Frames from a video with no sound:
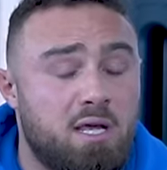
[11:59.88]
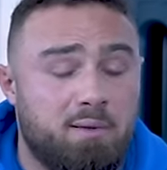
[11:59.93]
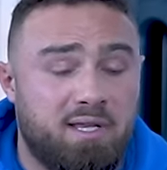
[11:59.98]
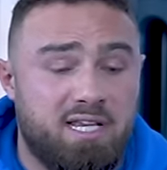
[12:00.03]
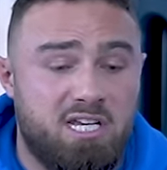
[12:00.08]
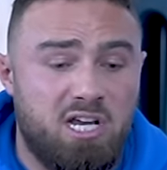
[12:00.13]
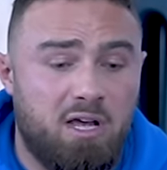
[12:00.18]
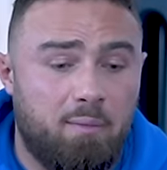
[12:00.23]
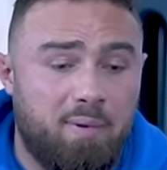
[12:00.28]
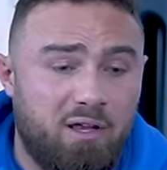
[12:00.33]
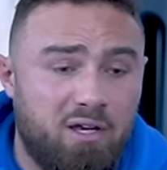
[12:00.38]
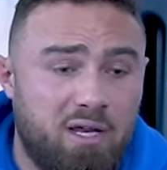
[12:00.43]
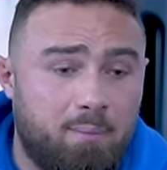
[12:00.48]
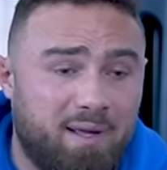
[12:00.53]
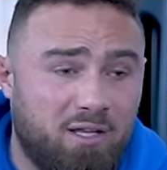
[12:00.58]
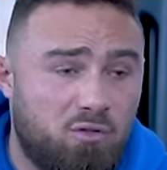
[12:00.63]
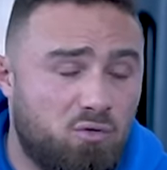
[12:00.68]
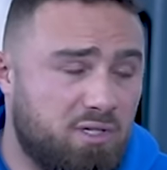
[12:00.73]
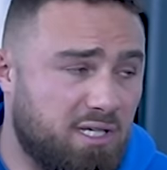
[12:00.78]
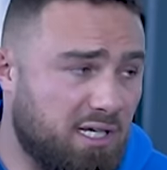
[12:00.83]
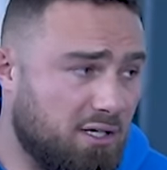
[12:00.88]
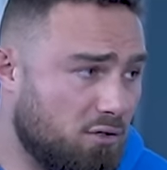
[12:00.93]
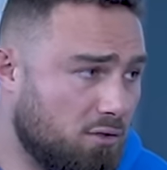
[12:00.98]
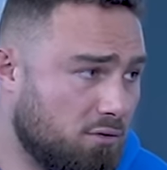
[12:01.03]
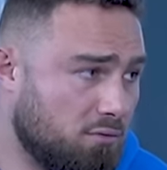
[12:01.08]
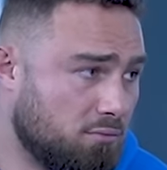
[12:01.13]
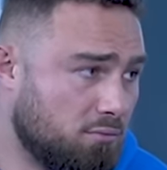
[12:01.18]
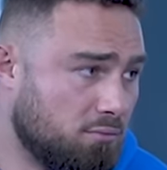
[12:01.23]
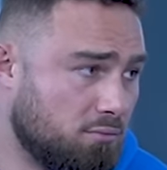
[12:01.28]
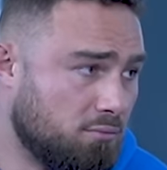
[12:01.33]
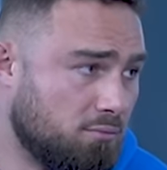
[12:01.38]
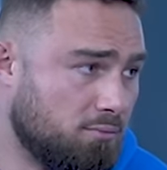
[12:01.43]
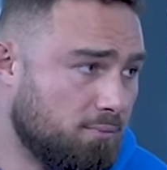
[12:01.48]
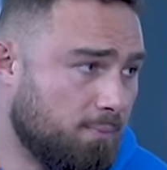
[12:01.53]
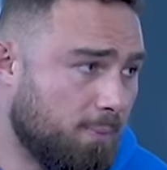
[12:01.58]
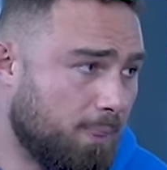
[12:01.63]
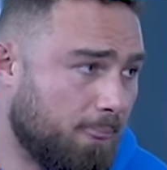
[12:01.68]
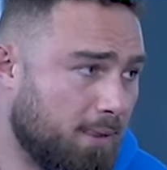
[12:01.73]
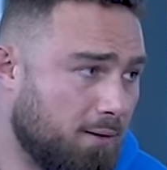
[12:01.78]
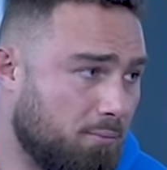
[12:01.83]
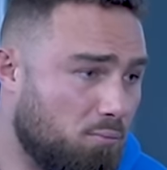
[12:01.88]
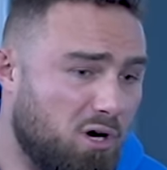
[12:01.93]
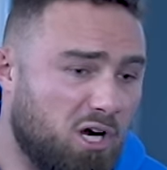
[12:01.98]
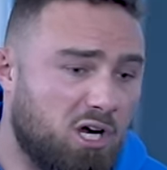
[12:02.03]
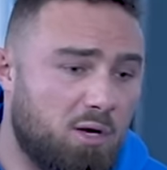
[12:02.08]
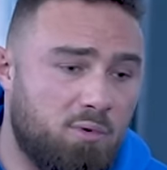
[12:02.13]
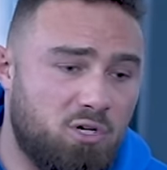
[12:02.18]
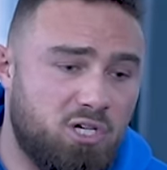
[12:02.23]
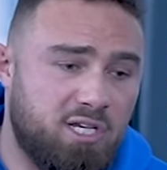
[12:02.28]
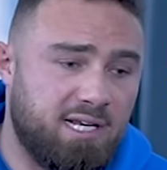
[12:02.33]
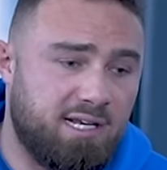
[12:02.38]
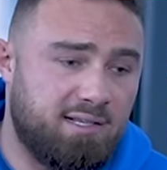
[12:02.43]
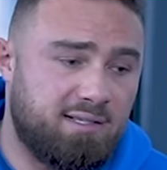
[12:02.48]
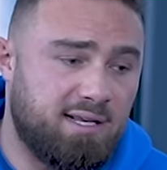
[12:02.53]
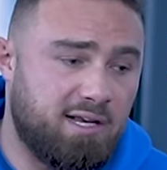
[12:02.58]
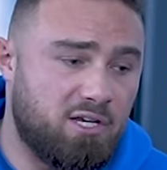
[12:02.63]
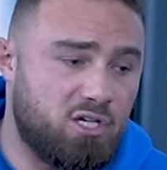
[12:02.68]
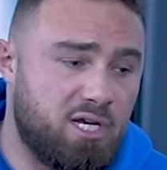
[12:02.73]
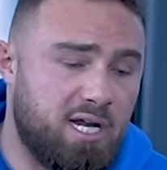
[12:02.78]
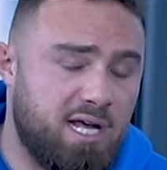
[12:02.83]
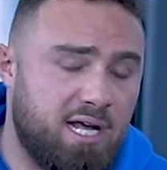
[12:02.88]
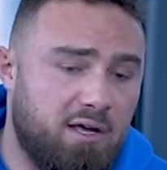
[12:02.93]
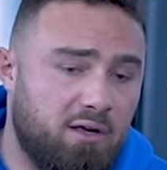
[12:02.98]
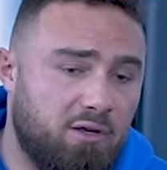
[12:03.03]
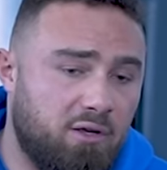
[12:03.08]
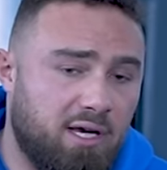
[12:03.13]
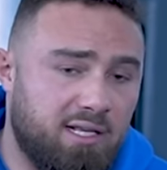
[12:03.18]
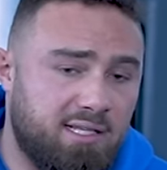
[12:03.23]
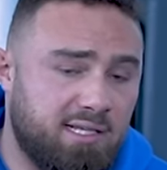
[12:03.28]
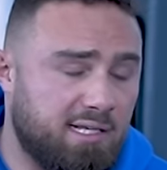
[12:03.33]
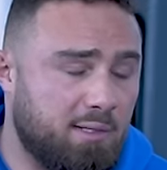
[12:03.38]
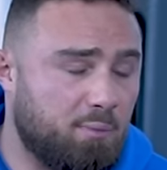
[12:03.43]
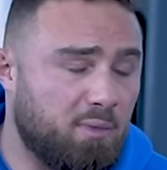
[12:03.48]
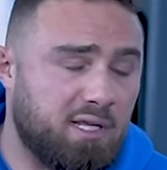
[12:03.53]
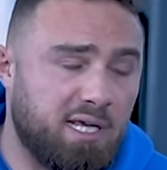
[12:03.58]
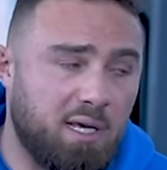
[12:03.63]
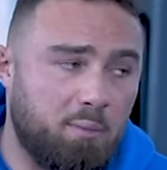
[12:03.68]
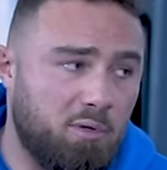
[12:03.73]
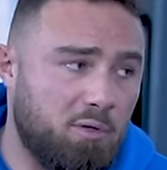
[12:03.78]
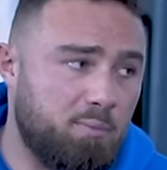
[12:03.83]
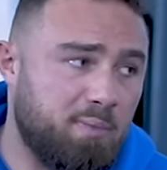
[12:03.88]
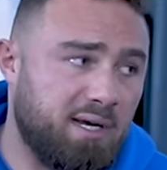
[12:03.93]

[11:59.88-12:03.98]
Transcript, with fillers: Déjà, après, on n'est pas tous égaux. Ouais. Moi, comment j'étais à cet âge-là, il y aura certainement très peu